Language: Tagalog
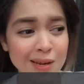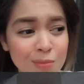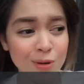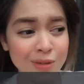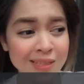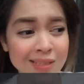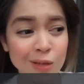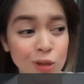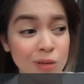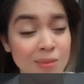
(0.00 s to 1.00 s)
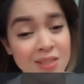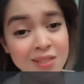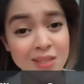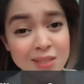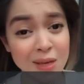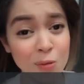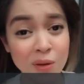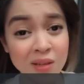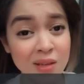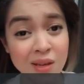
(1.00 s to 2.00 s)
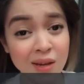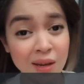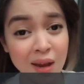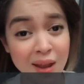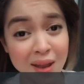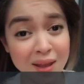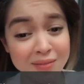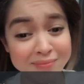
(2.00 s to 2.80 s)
Alam mo, hindi ko siya masisisi kung hindi niya nakinaya.